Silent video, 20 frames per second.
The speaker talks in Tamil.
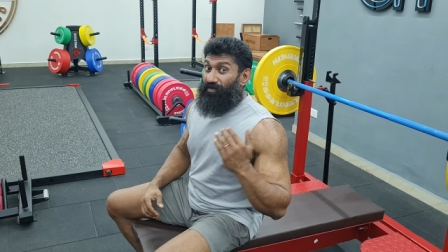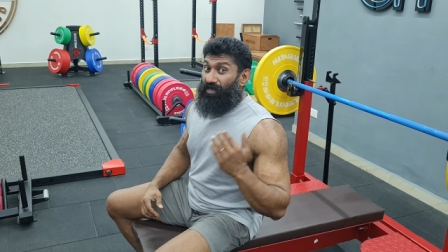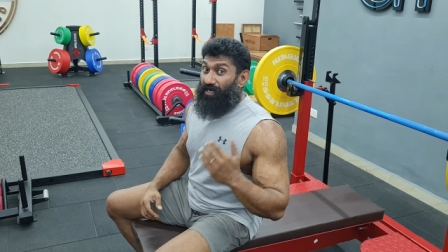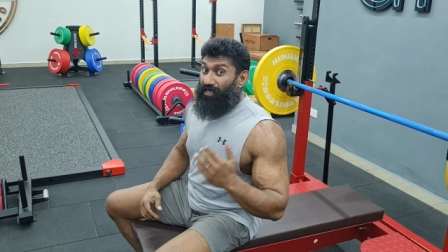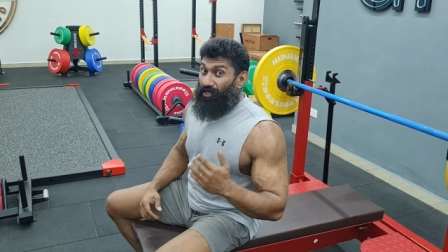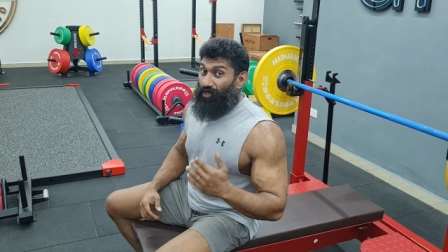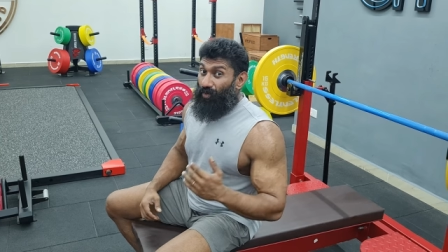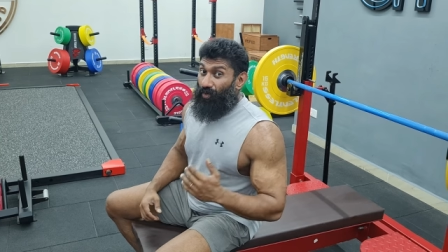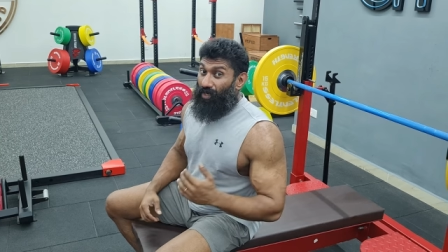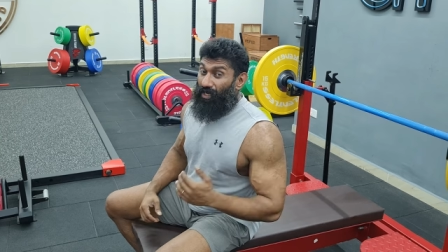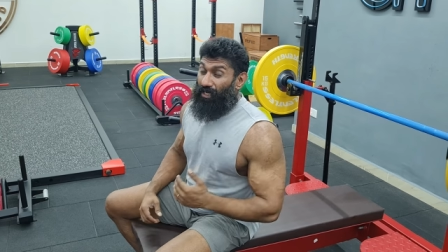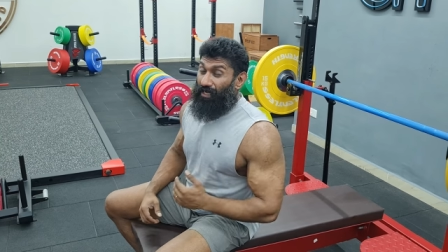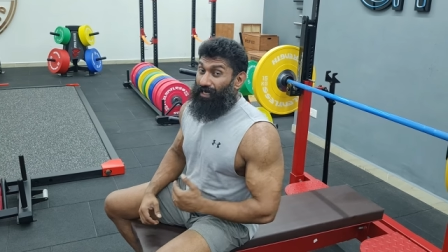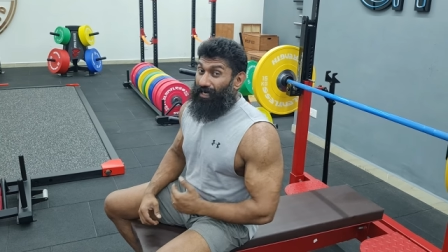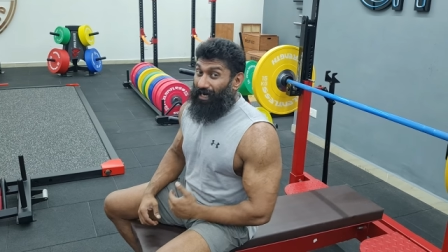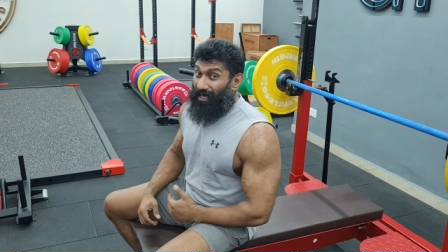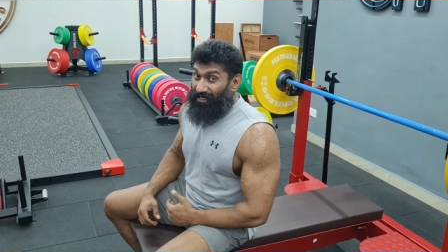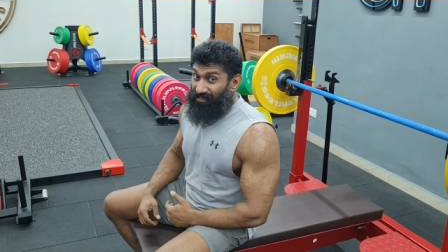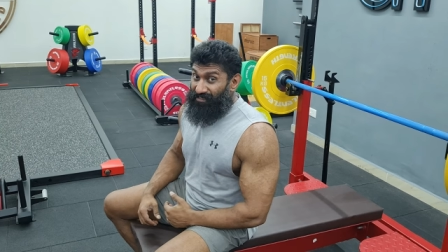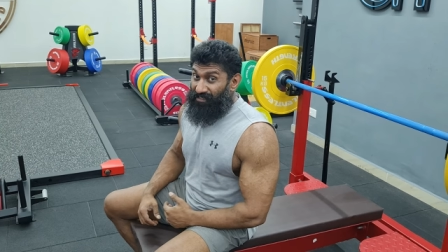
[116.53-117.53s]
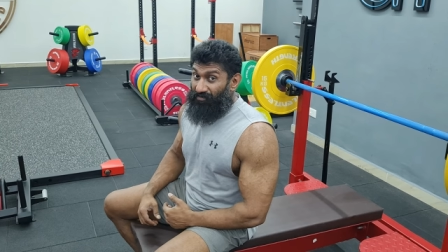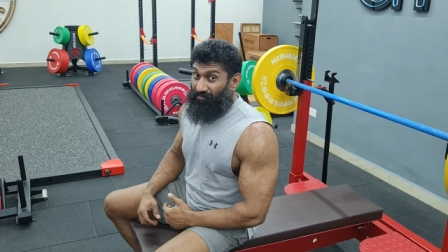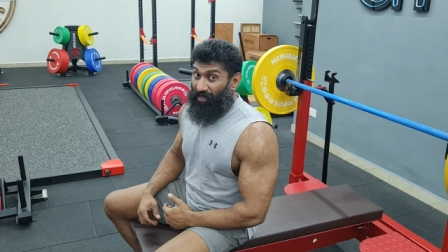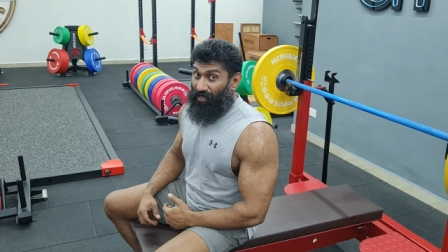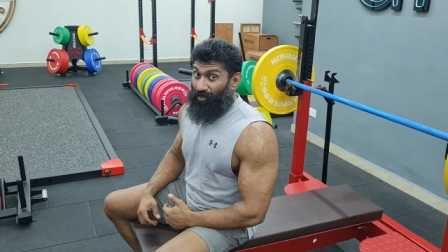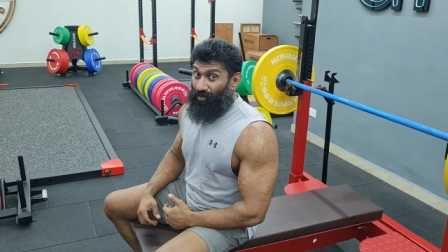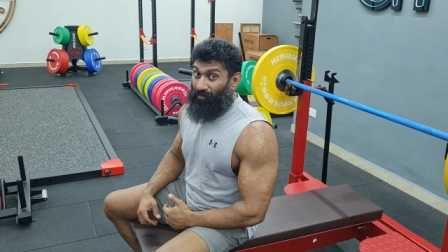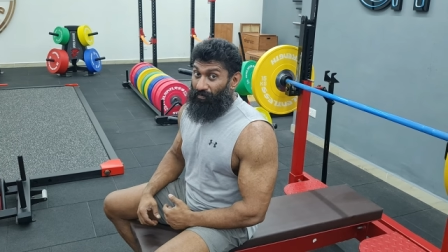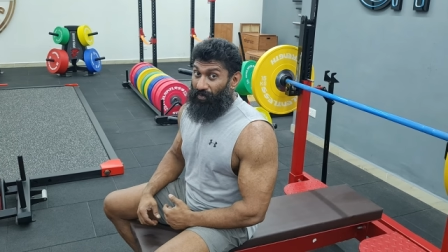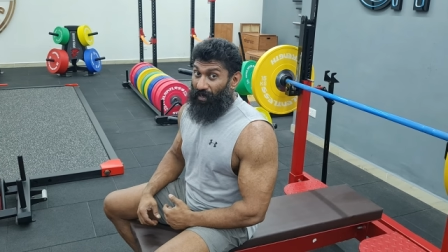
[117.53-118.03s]
வீடியோவோட கடைசி
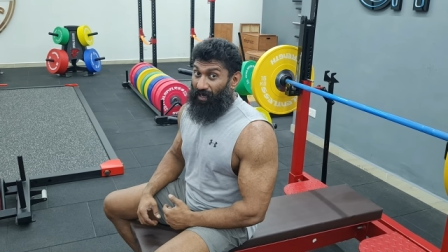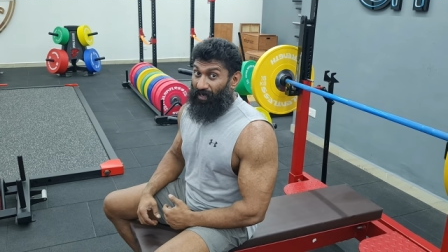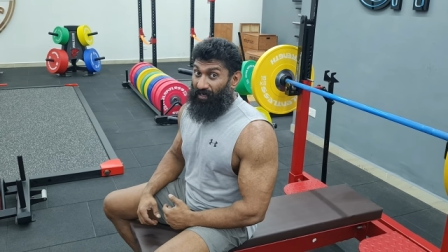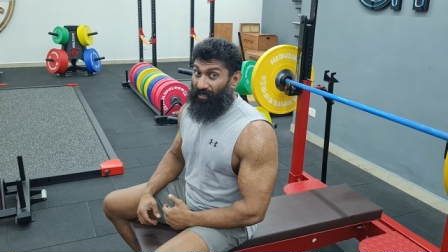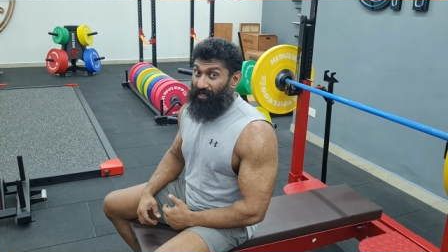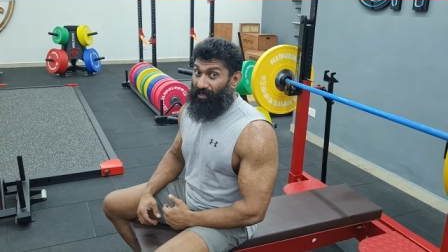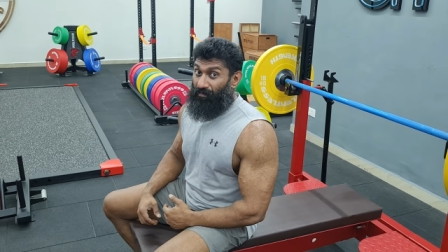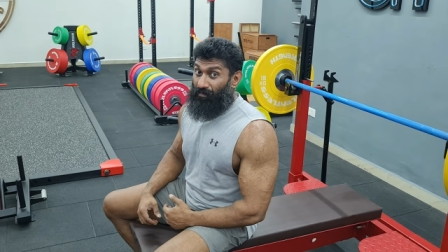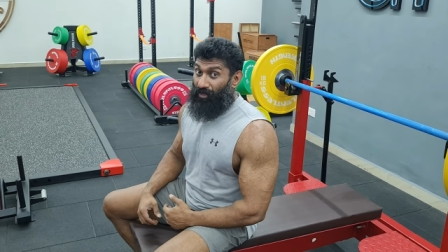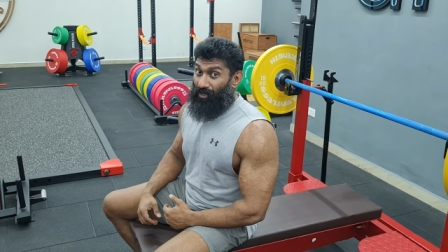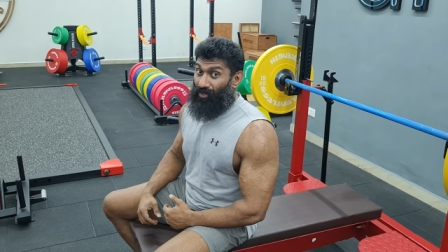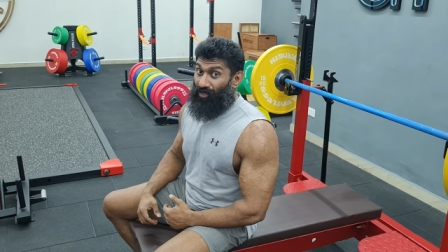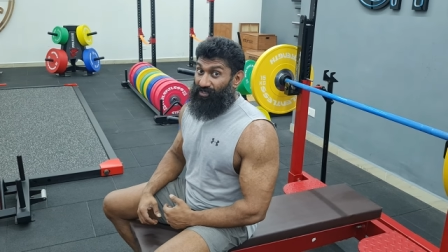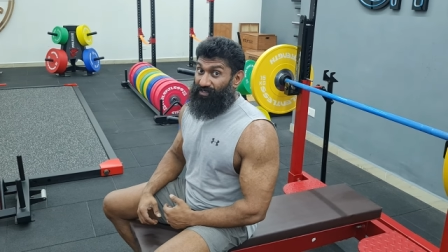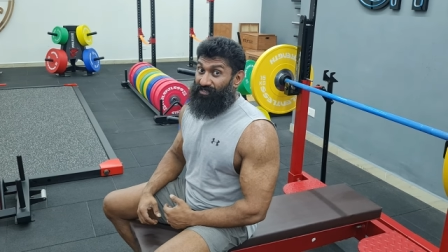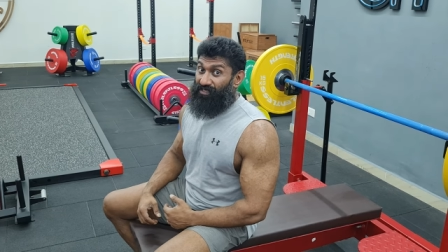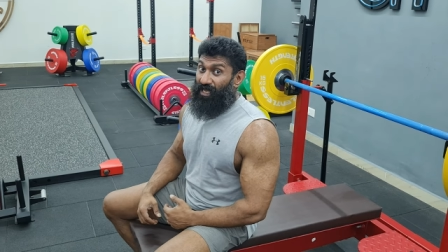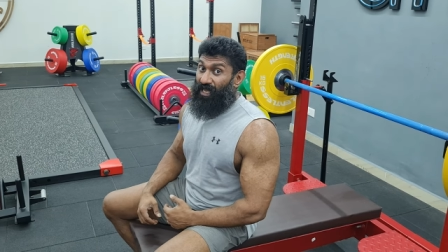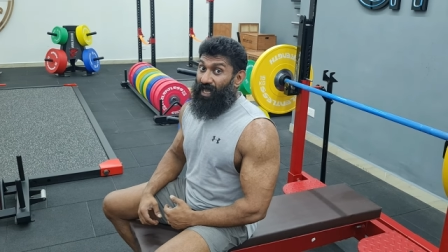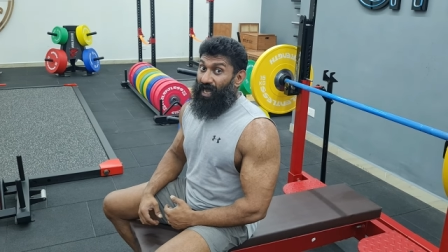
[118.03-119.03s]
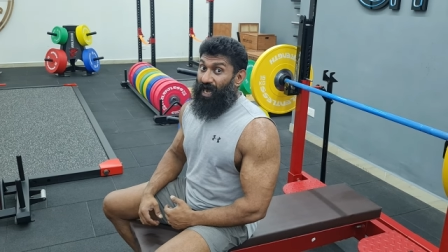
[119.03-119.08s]
வரைக்கும் பாருங்கள் பிகாஸ்